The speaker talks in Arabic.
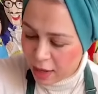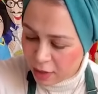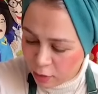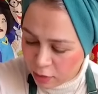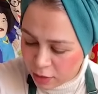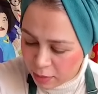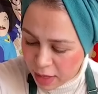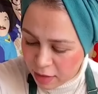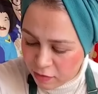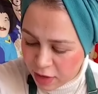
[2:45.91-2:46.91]
هنحط
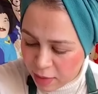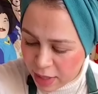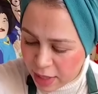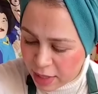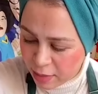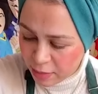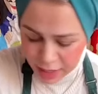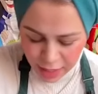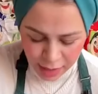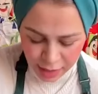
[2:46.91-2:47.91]
بقى الفحميه الجميله